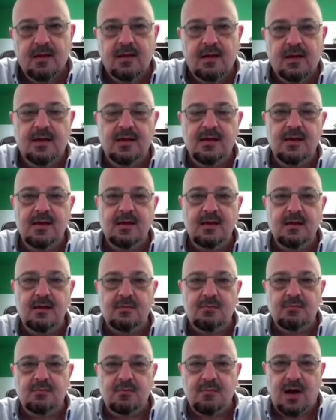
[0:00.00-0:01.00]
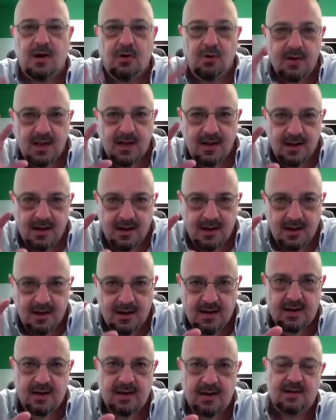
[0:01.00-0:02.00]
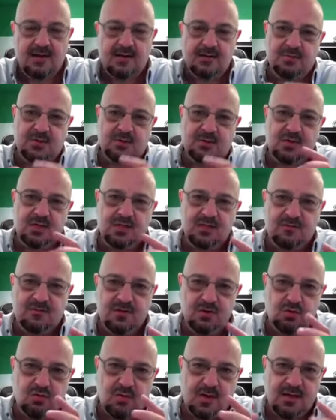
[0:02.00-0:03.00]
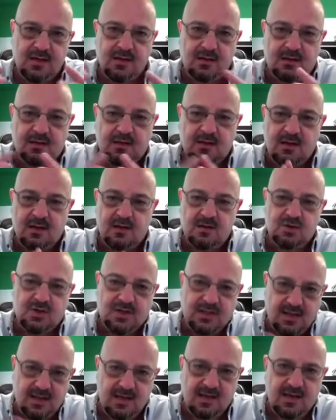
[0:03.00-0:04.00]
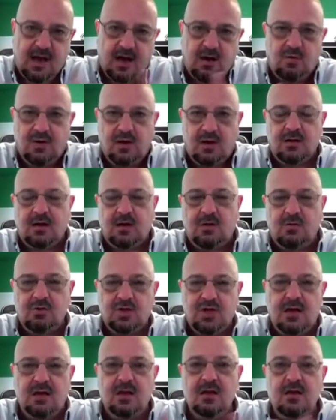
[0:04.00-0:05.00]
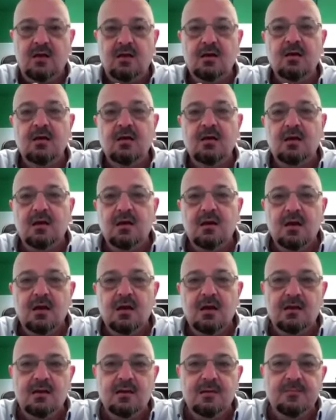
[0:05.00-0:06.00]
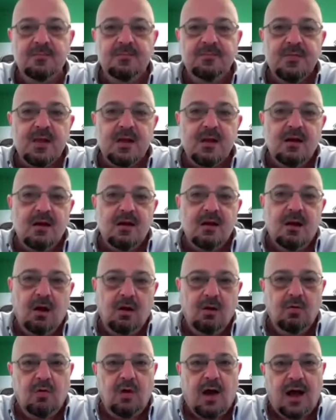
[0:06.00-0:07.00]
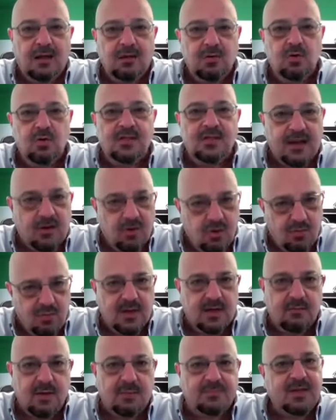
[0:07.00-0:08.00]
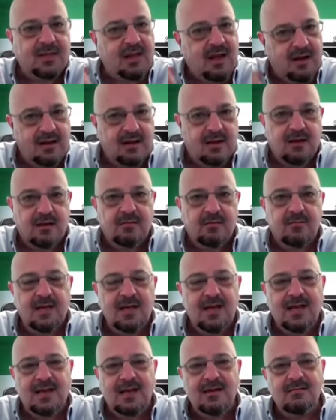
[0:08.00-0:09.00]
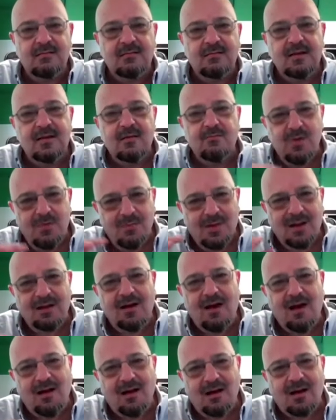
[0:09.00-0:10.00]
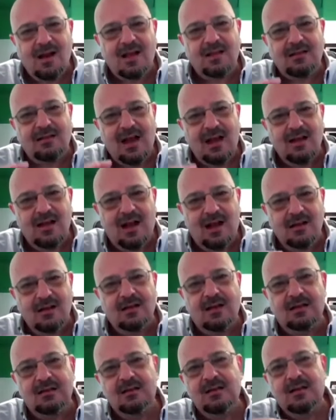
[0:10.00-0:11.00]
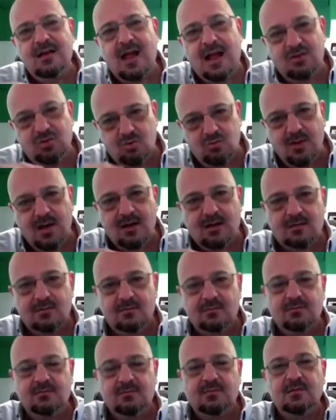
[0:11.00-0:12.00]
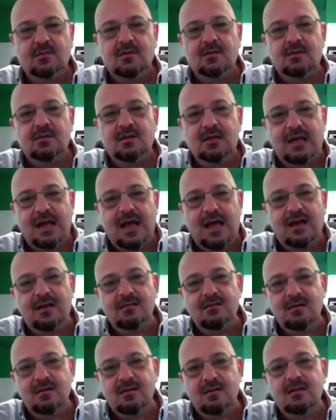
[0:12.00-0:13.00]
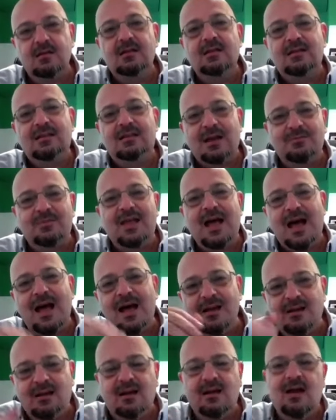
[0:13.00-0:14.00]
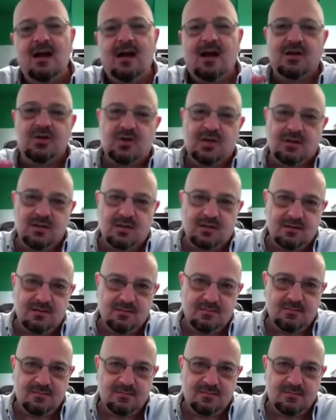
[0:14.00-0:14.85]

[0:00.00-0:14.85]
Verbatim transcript: نعم هي هون بده يصير في شويه جدليه حولها واشكاليه هي حلو واحد يقول سنكمل ما ابتدأناه لكن بمعنى اخر انت ايضا انتما الان تبدأان علاقه جديده